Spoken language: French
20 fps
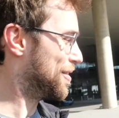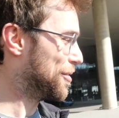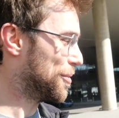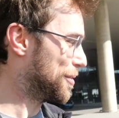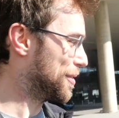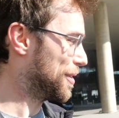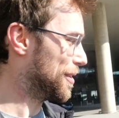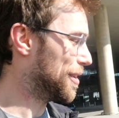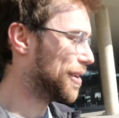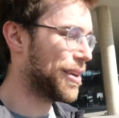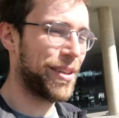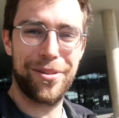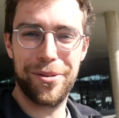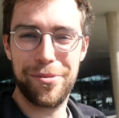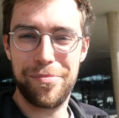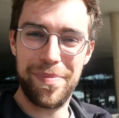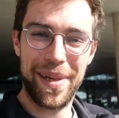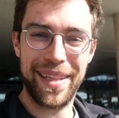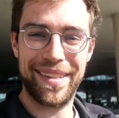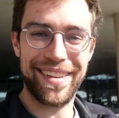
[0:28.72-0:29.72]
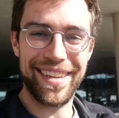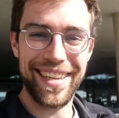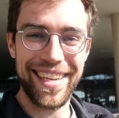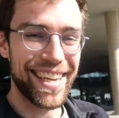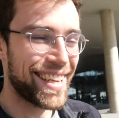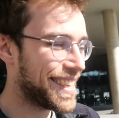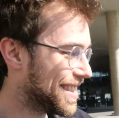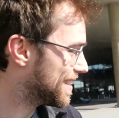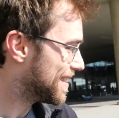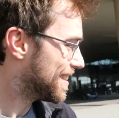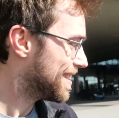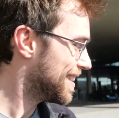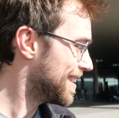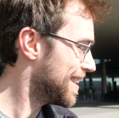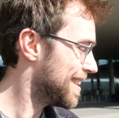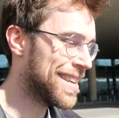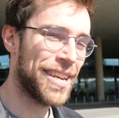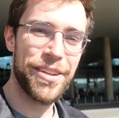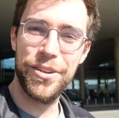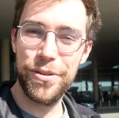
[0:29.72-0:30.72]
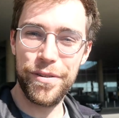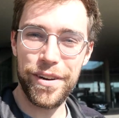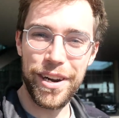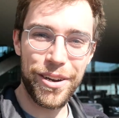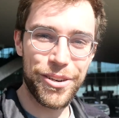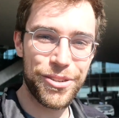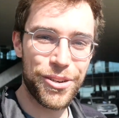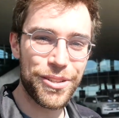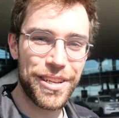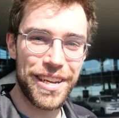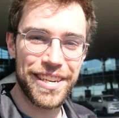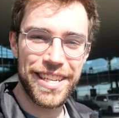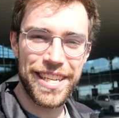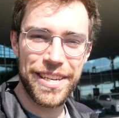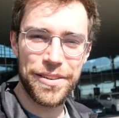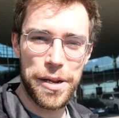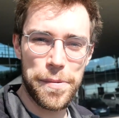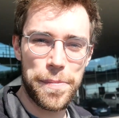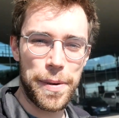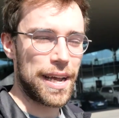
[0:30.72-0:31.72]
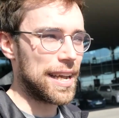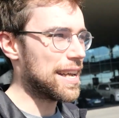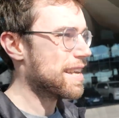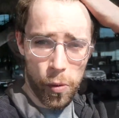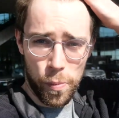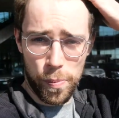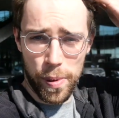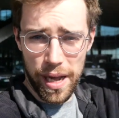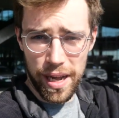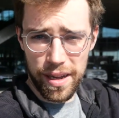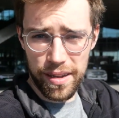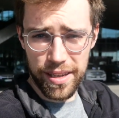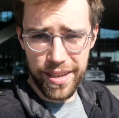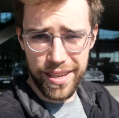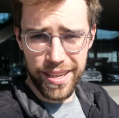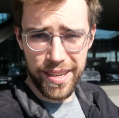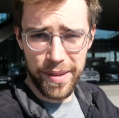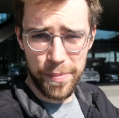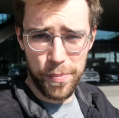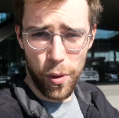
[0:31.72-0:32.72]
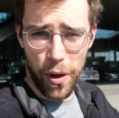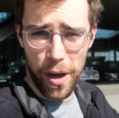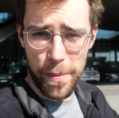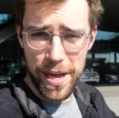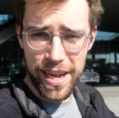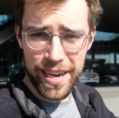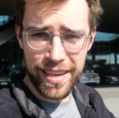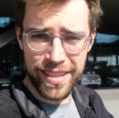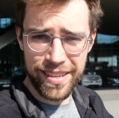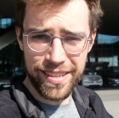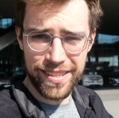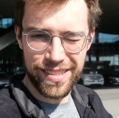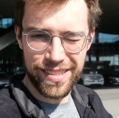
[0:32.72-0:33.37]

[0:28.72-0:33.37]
toute, euh, toute nous voilà en Jordanie, on est prêt. On part euh, pour Amman.